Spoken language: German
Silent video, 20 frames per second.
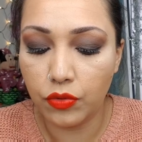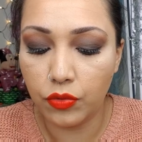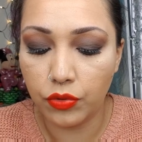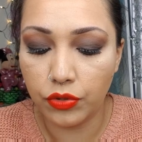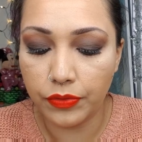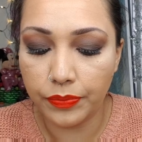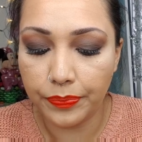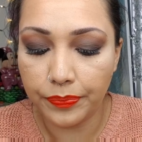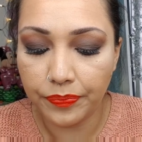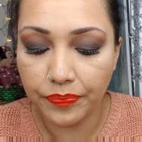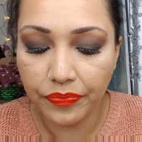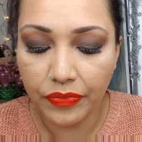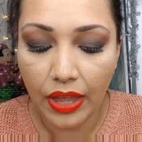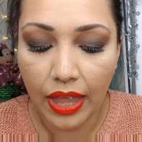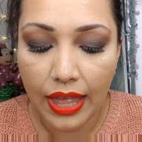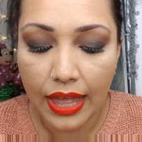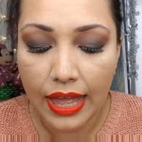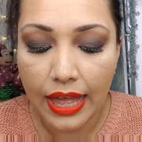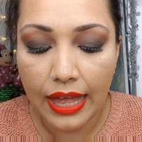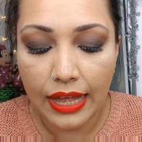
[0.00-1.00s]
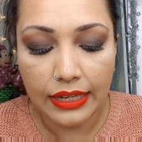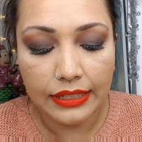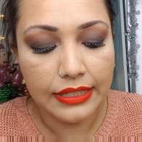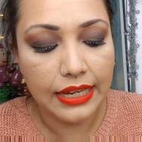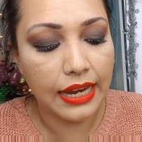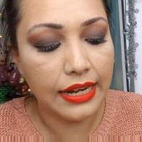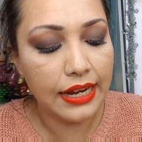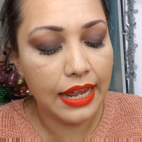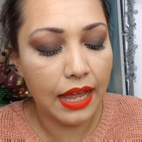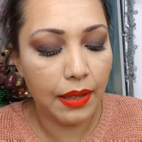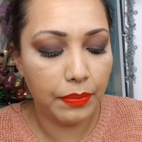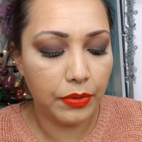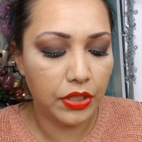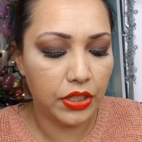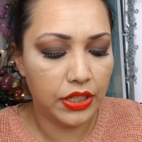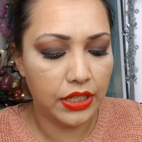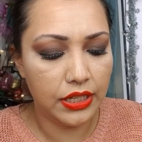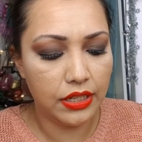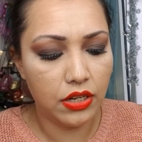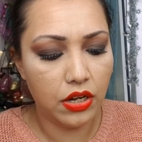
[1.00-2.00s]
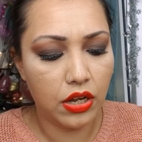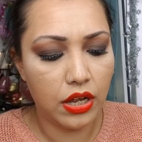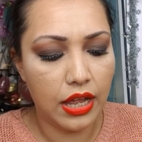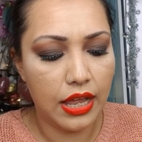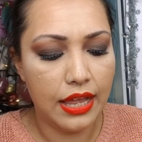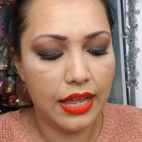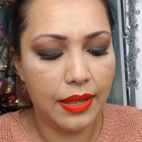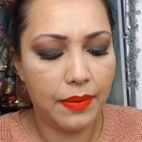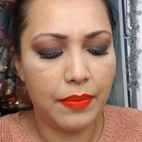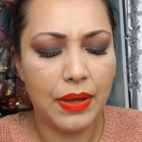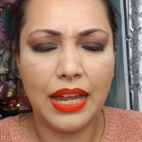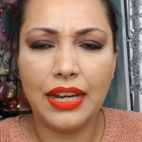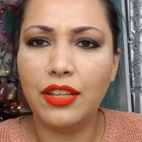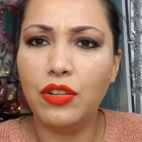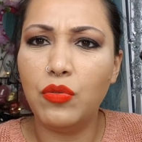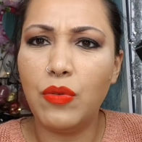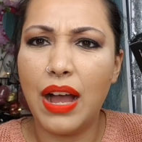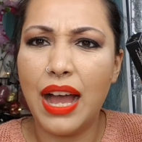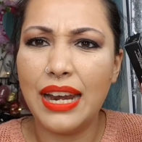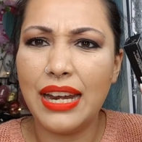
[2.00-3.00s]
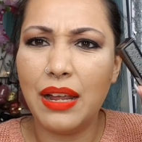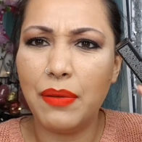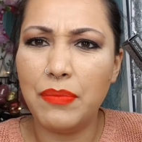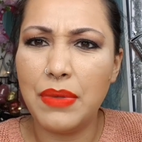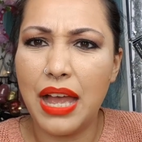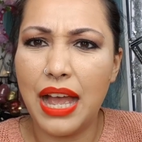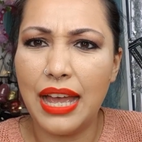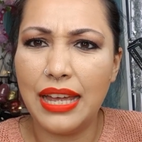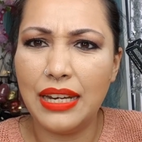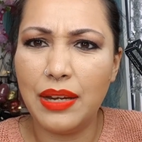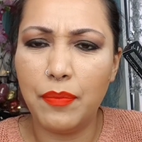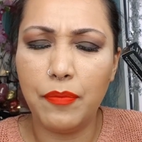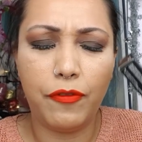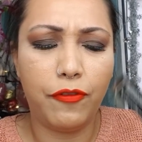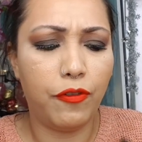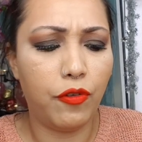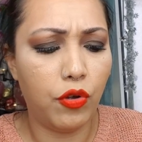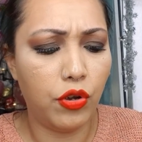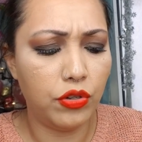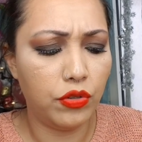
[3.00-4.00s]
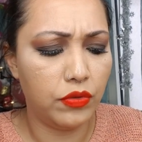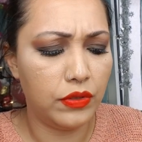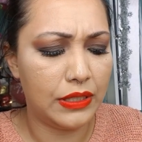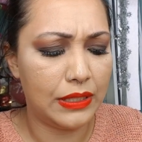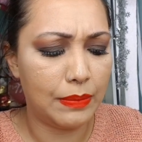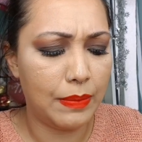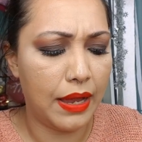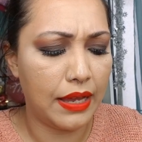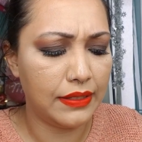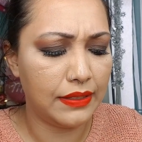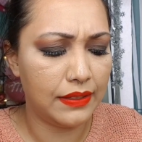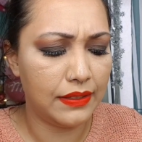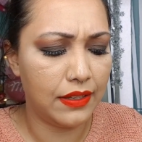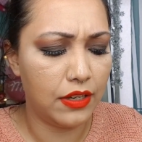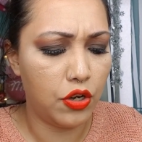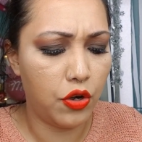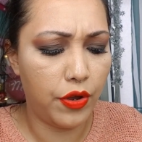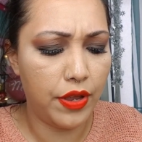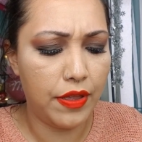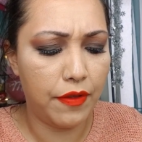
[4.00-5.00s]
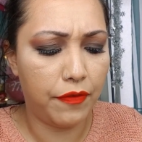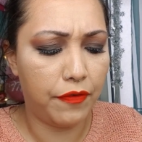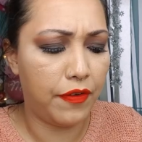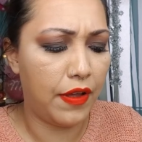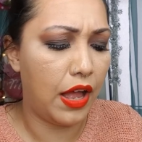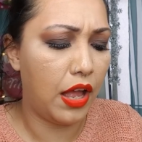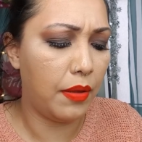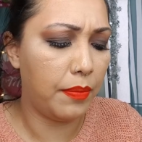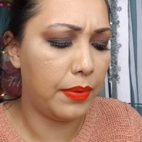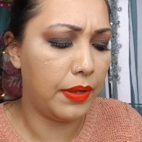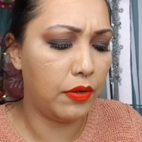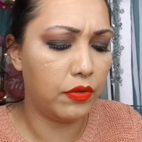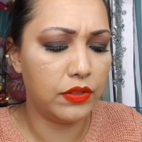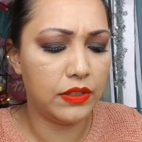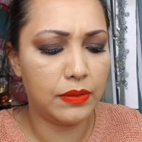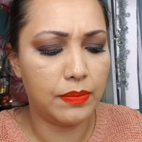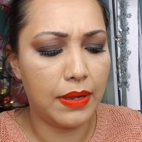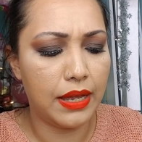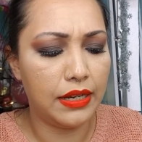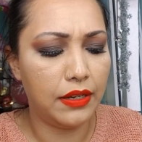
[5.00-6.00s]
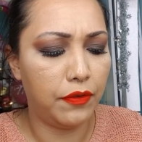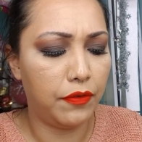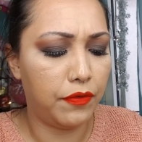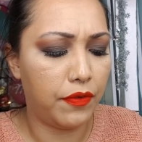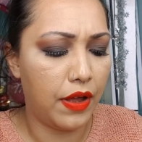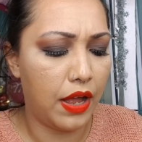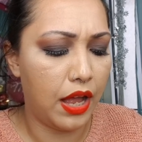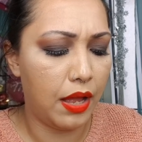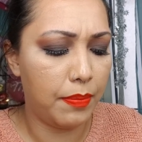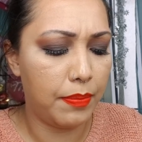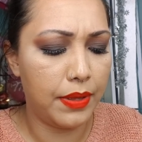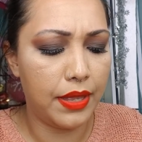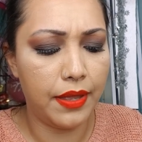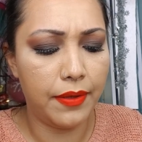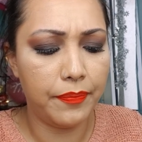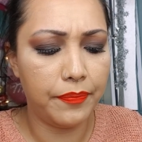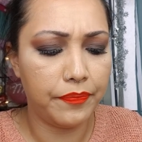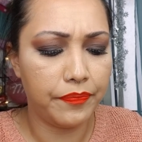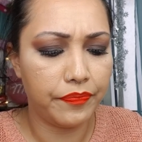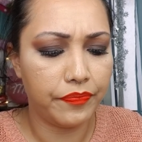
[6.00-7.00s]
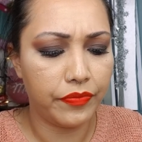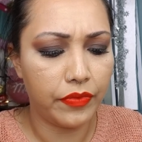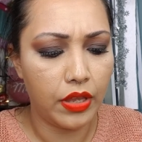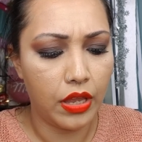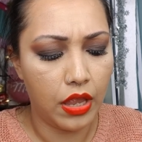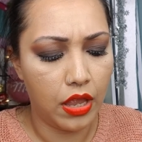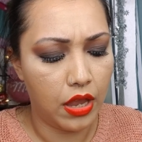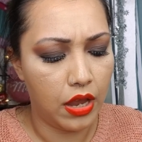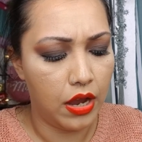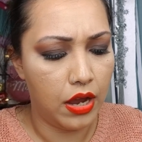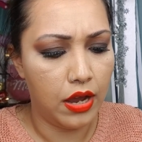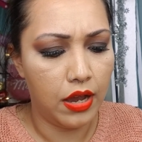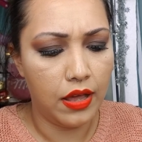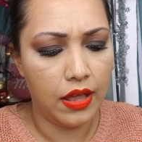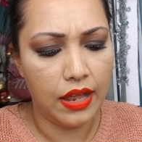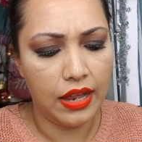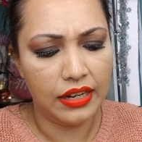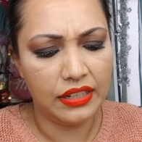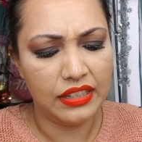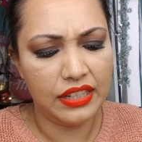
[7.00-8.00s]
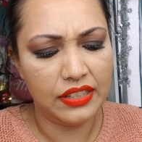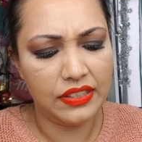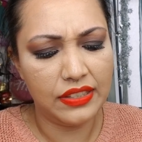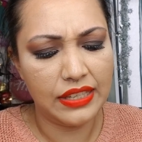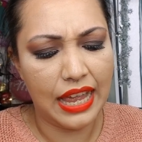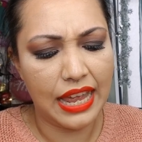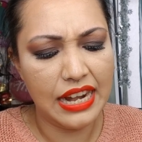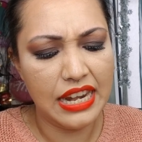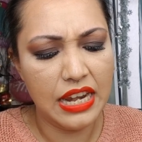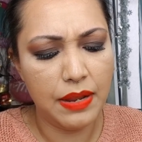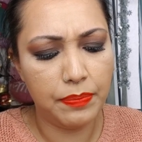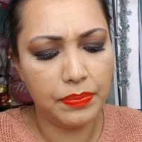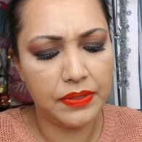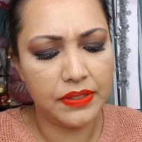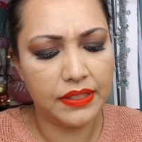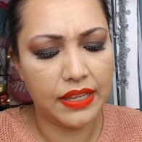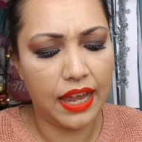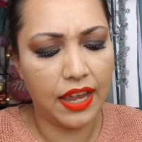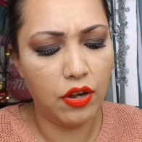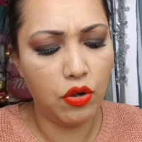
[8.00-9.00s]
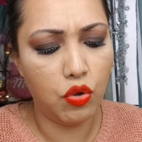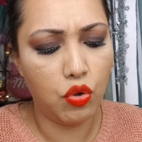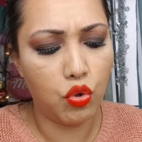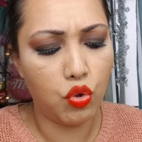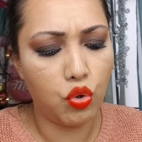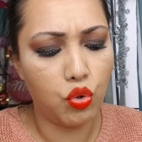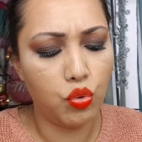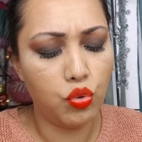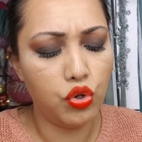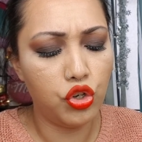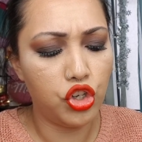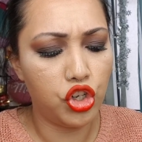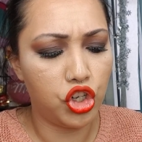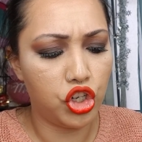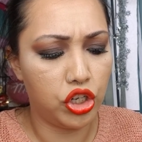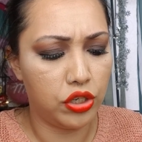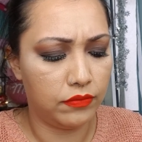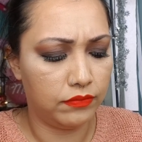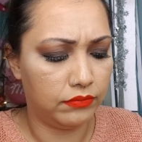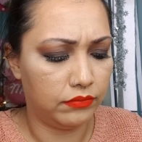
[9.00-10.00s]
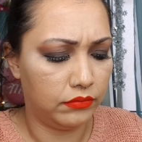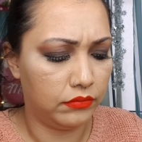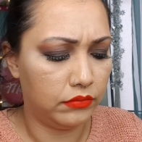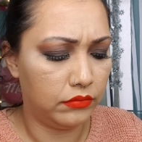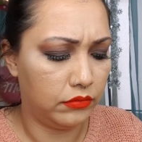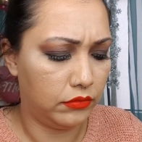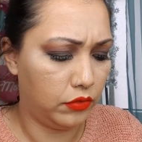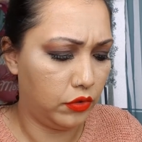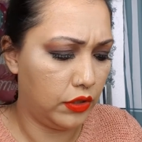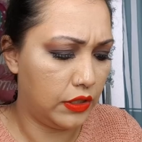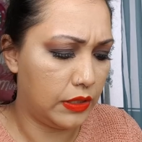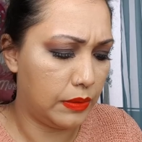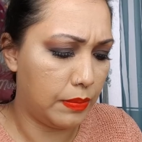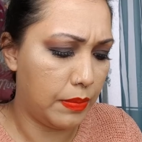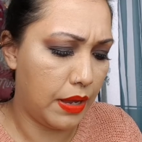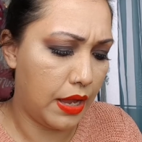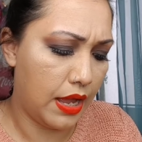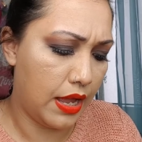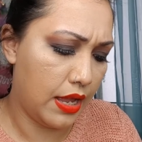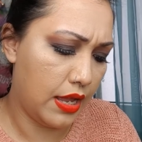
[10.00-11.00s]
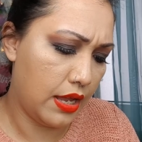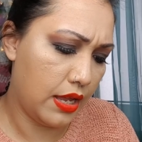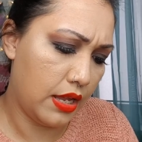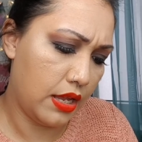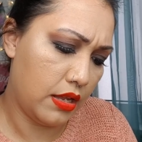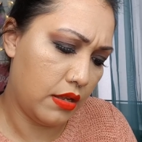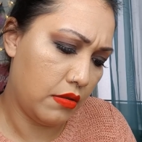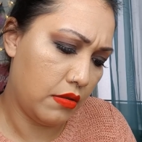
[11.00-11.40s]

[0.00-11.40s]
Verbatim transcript: gut. Dann habe ich hier noch, ähm, hat Luana mir einen empfohlen. Und zwar ist es eine neue Farbe. Und zwar die Farbe, das ist ein Lip Stylo Rouge. Und zwar,